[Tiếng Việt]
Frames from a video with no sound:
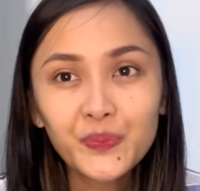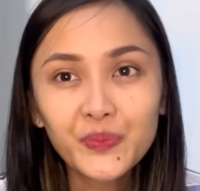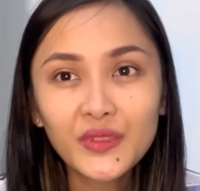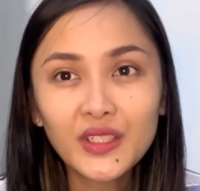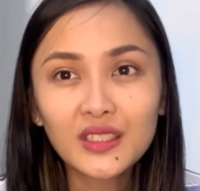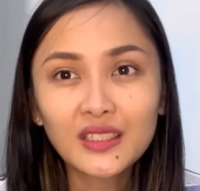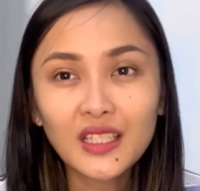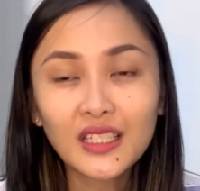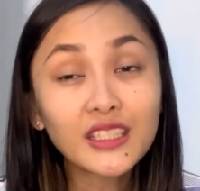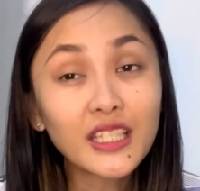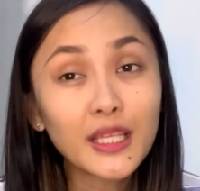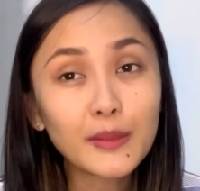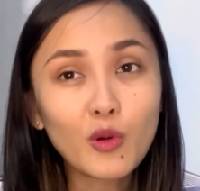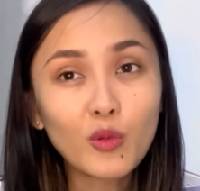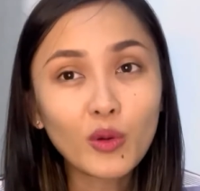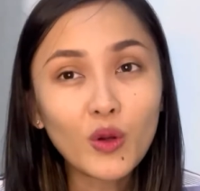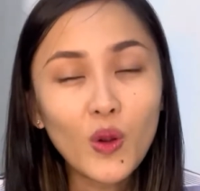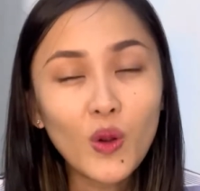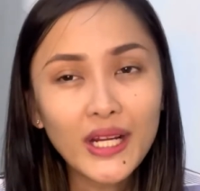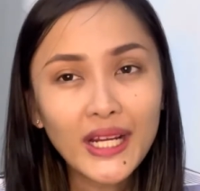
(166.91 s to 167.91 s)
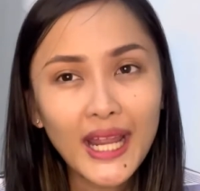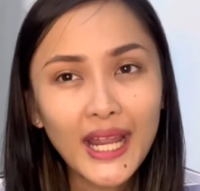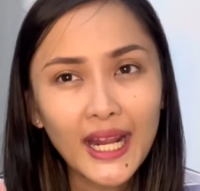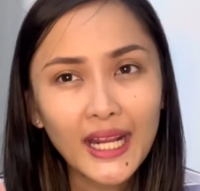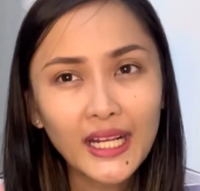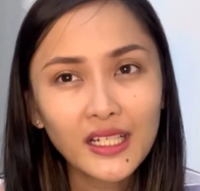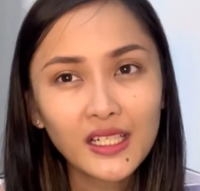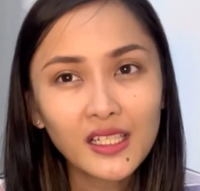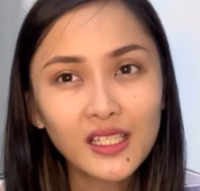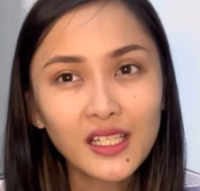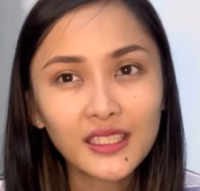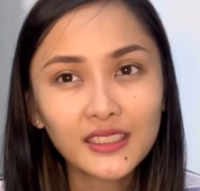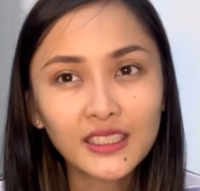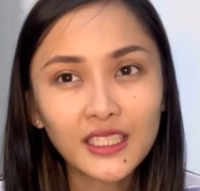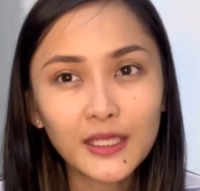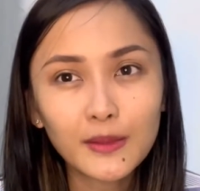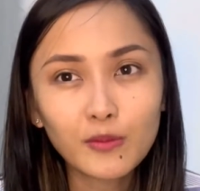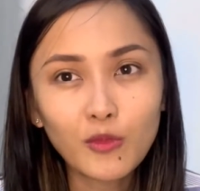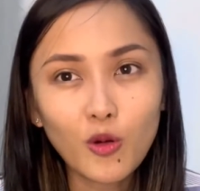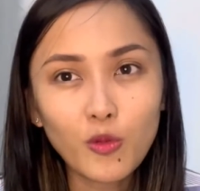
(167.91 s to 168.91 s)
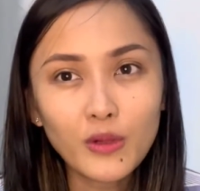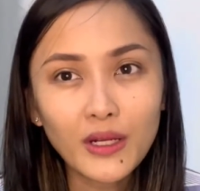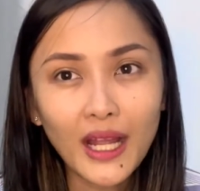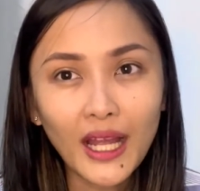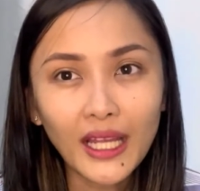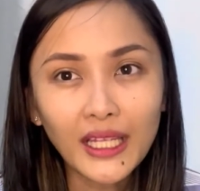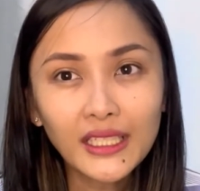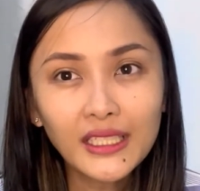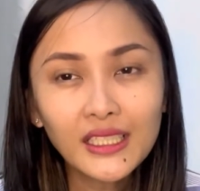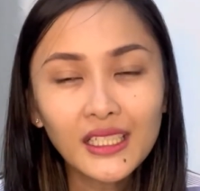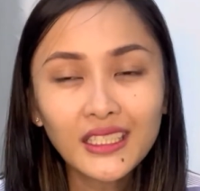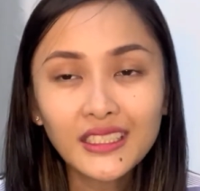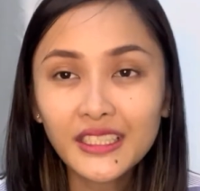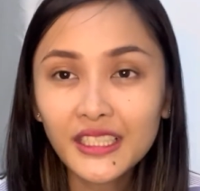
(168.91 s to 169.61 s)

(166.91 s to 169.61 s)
người ta tìm một cái quán ăn hay là tìm một cái ờ,